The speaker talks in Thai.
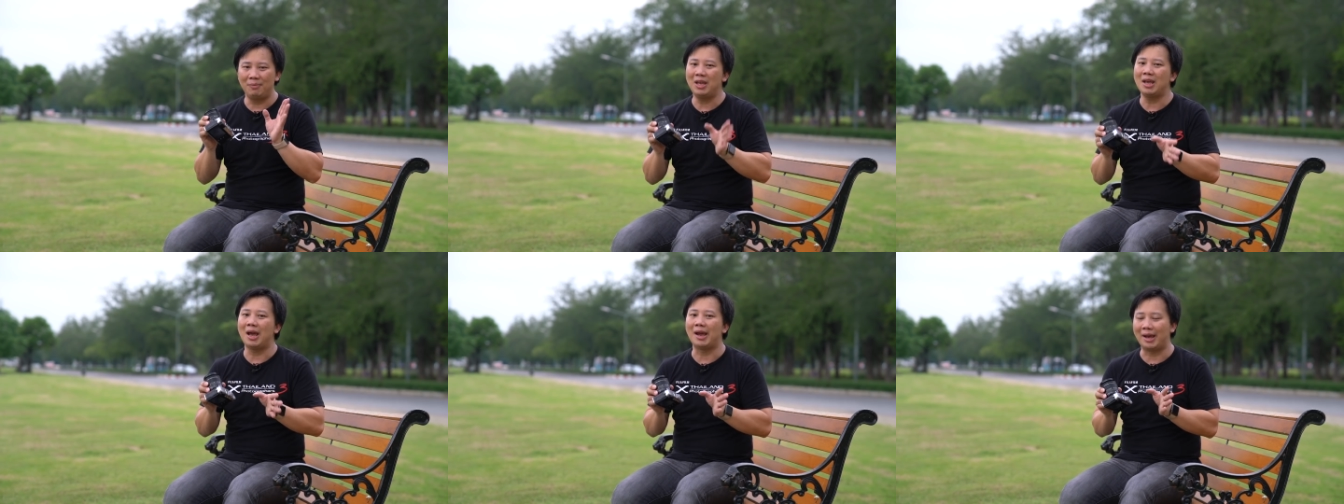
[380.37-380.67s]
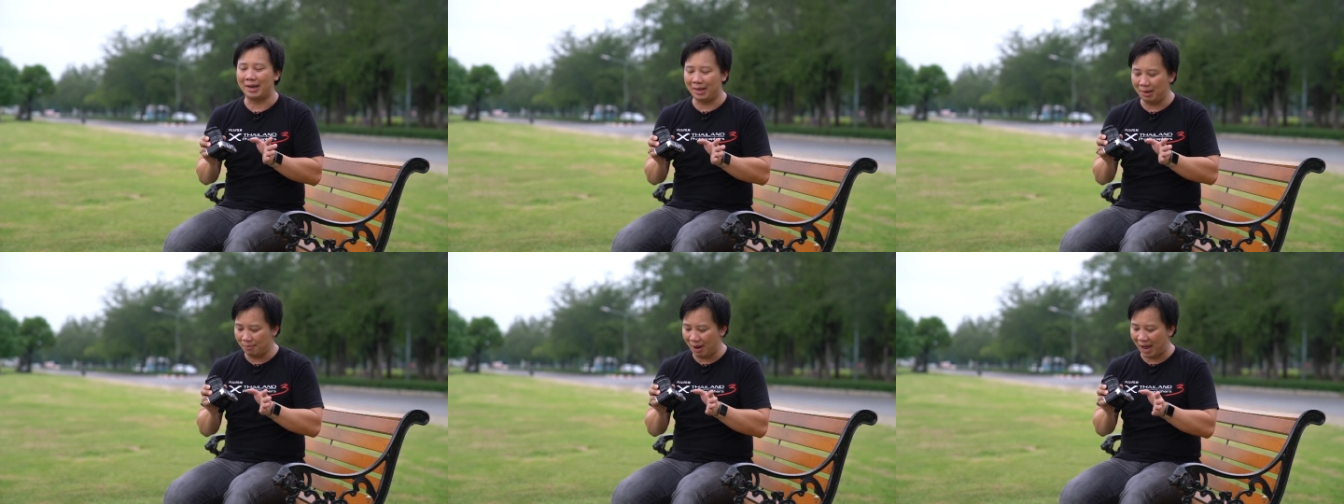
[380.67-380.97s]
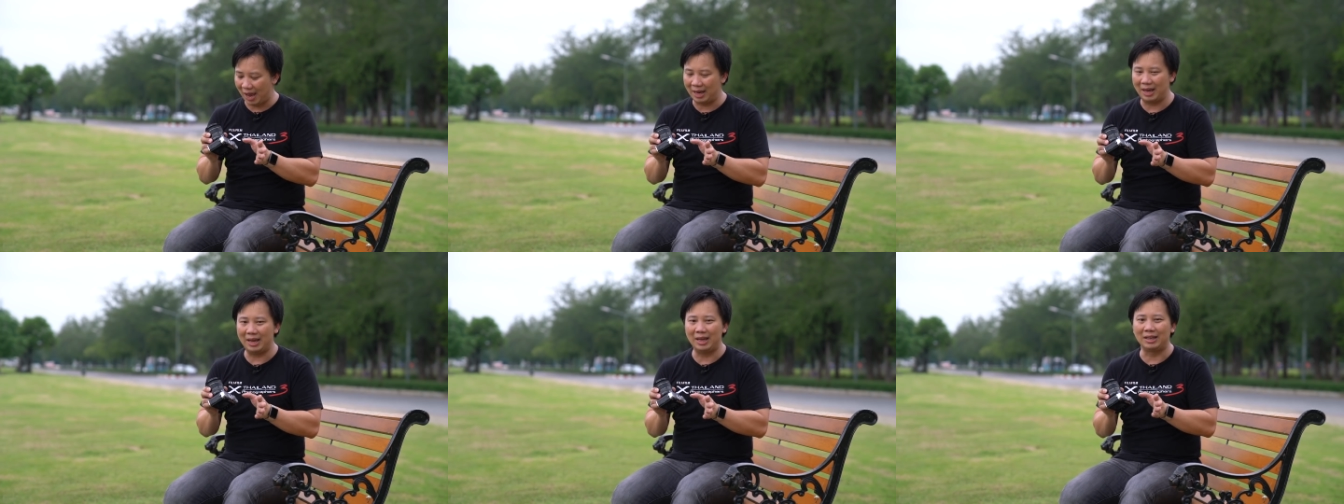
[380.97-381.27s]
พี่ใหญ่อธิ
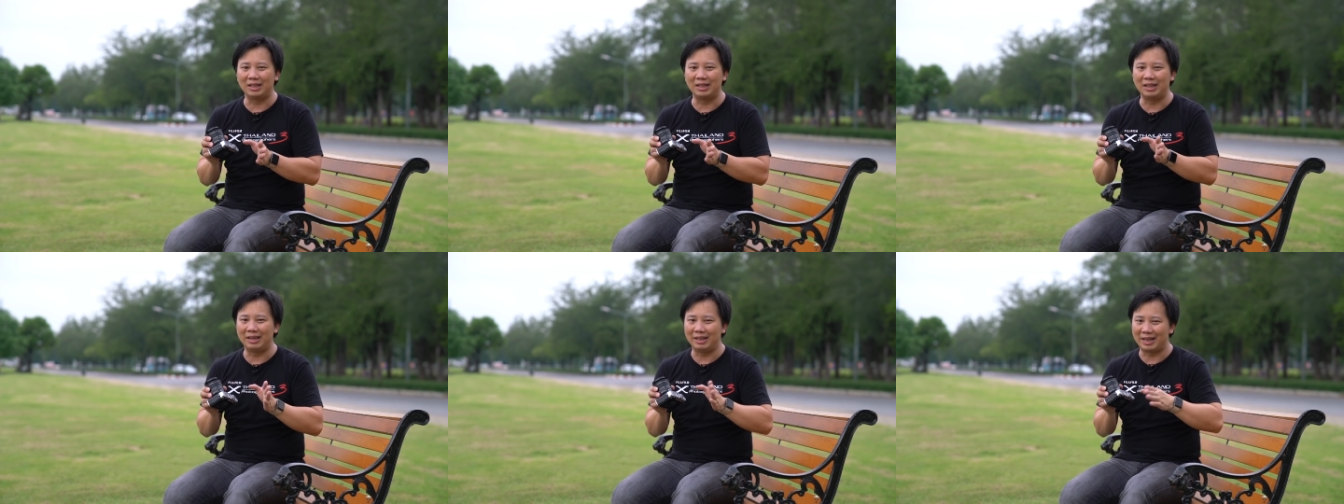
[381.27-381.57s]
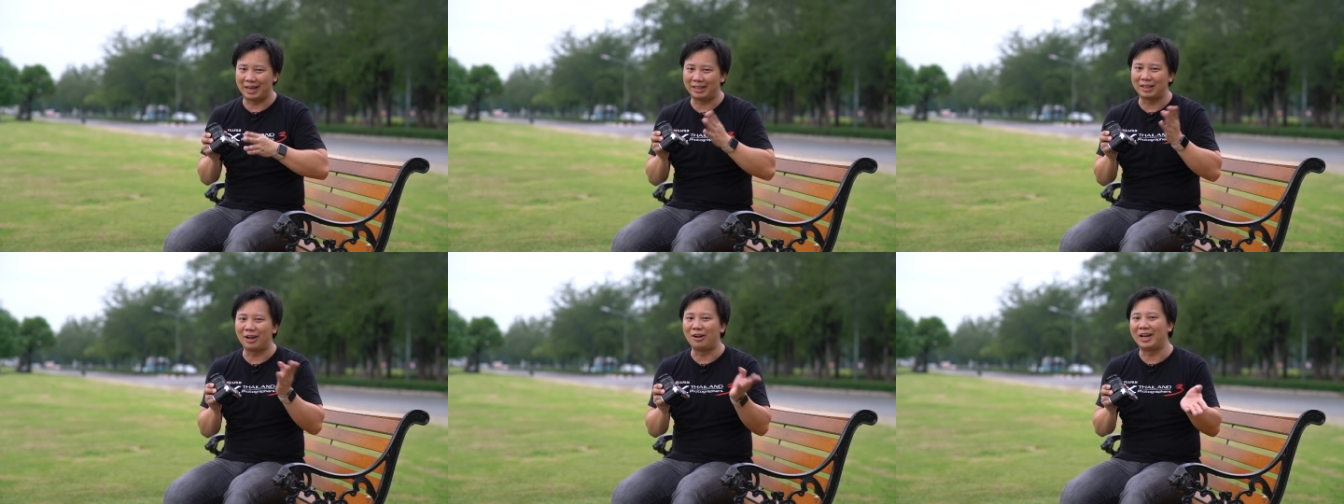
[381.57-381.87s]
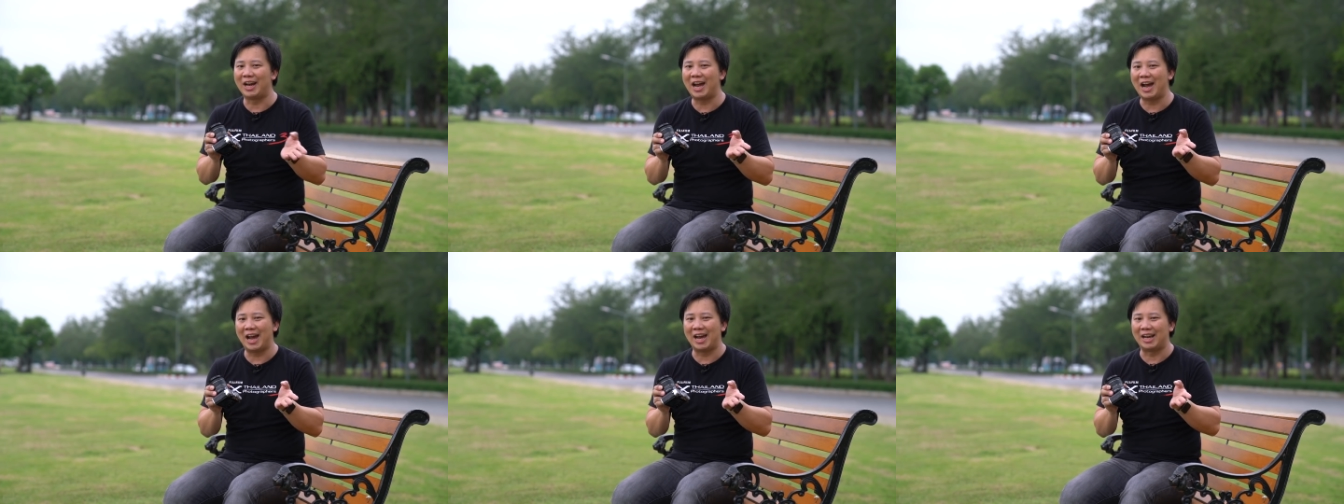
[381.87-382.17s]
บายให้อีกทีในตอ
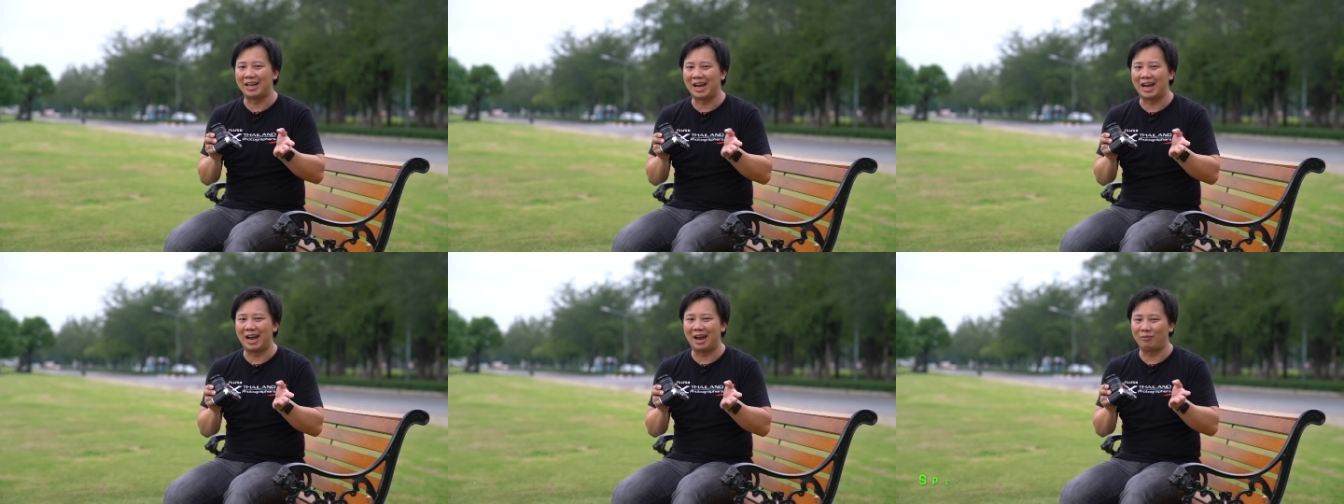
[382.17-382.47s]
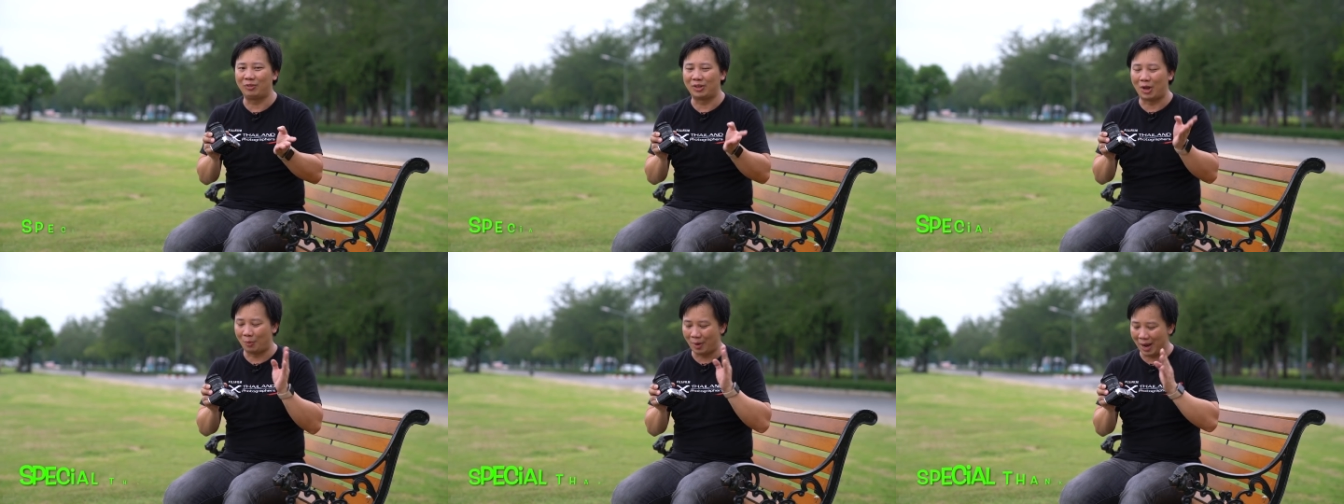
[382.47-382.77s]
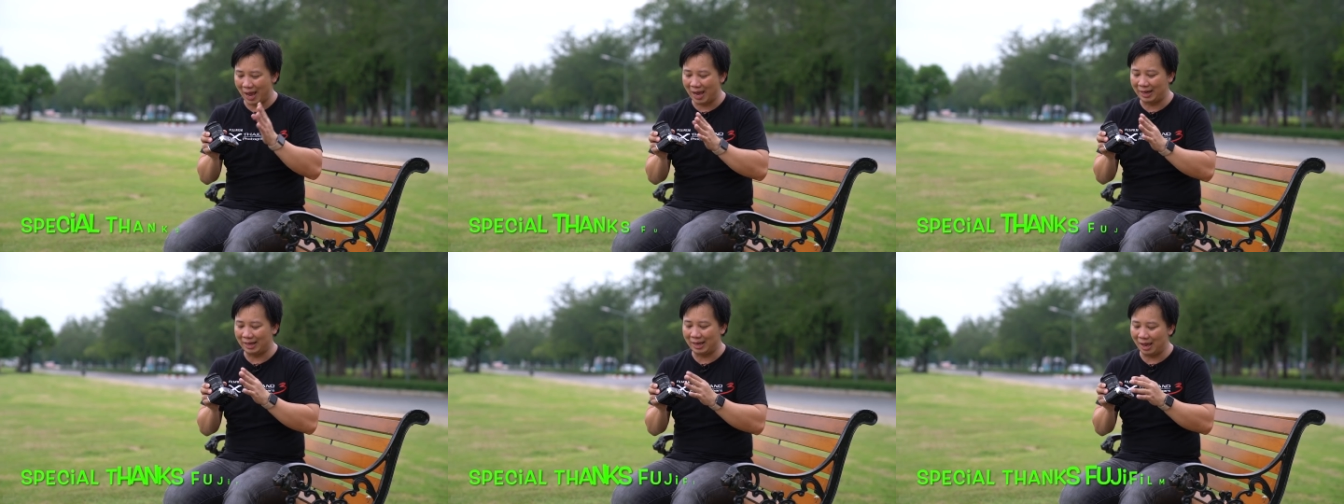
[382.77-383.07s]
นหน้านะครับแต่
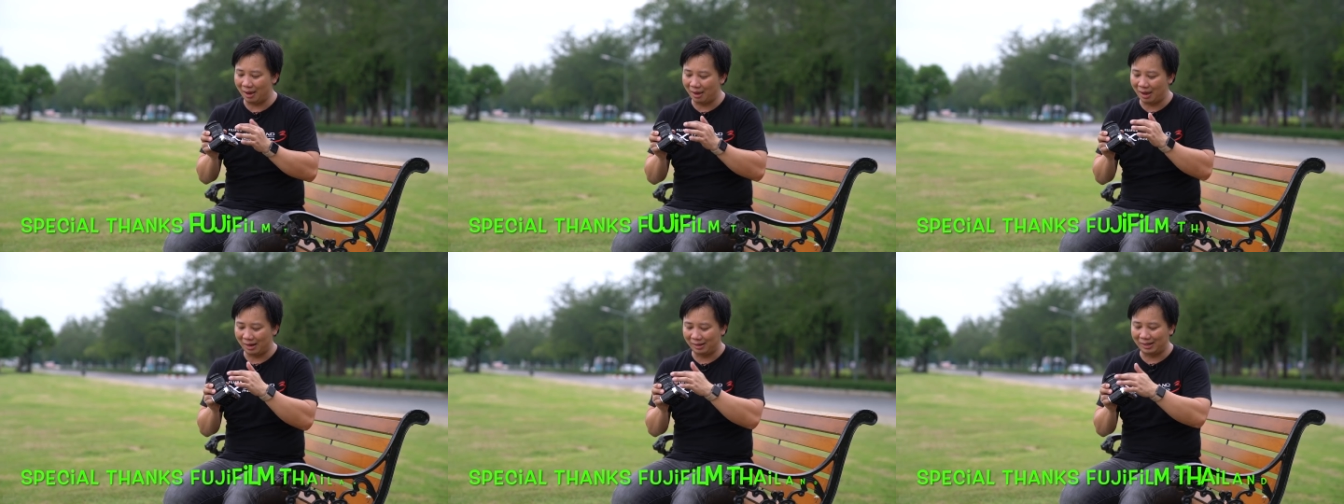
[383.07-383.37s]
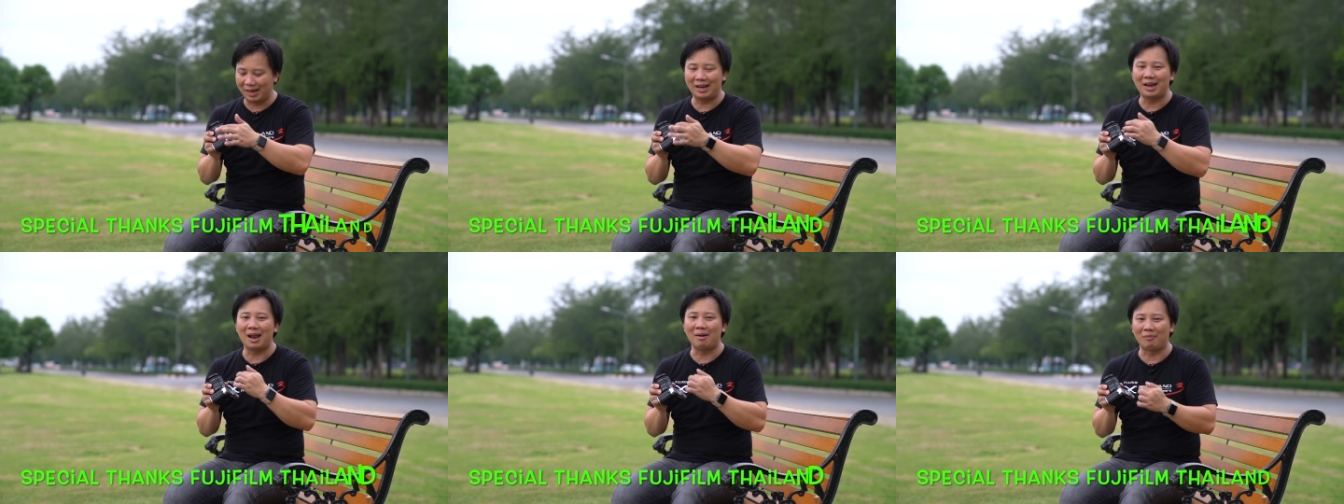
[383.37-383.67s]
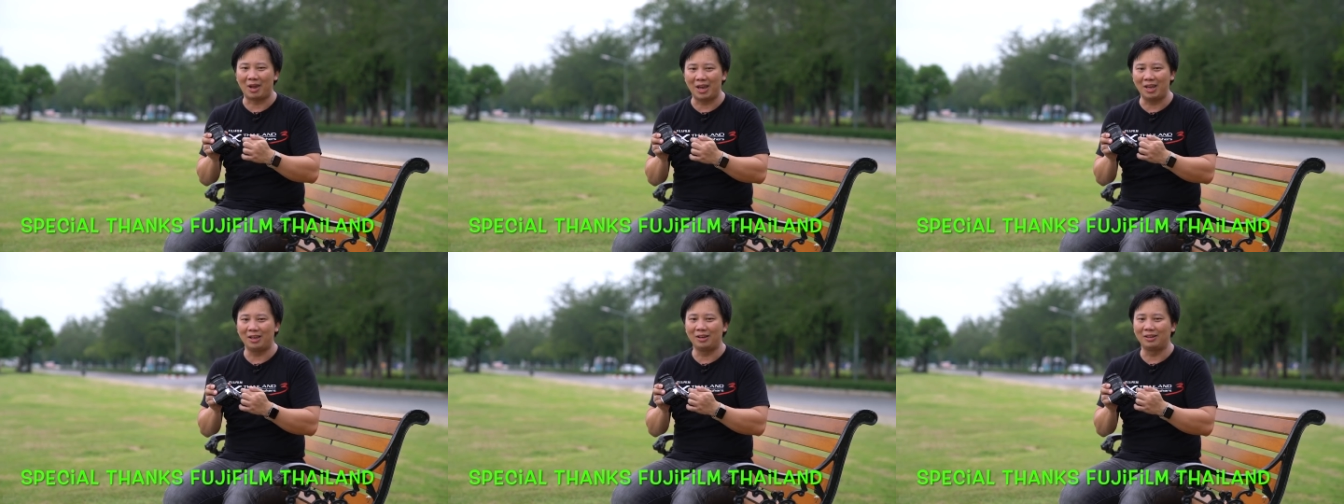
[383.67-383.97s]
ว่าอันเนี้ยแนะ
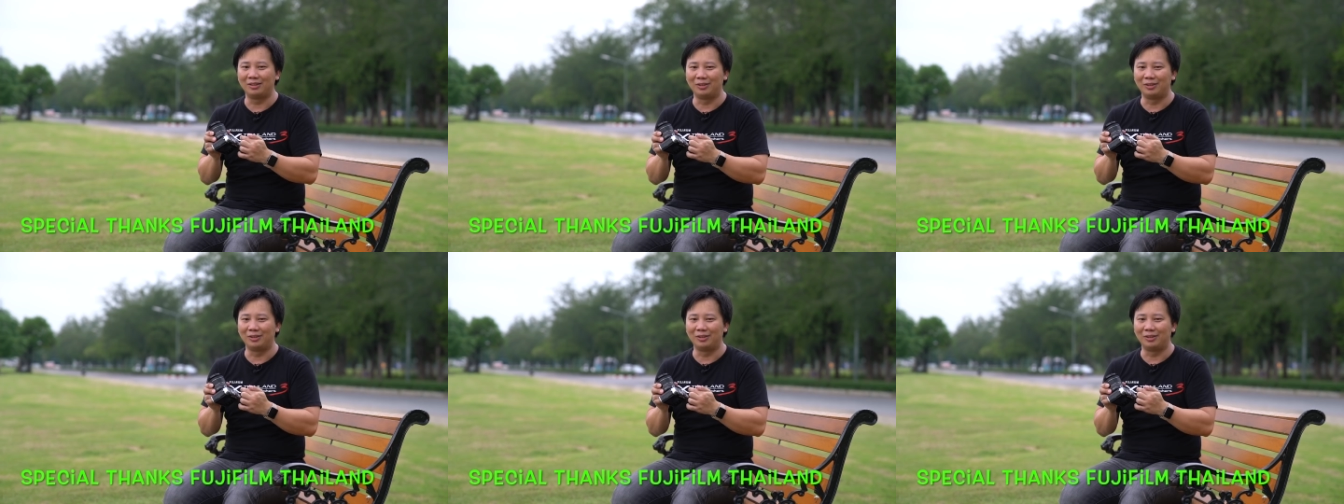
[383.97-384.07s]
นำให้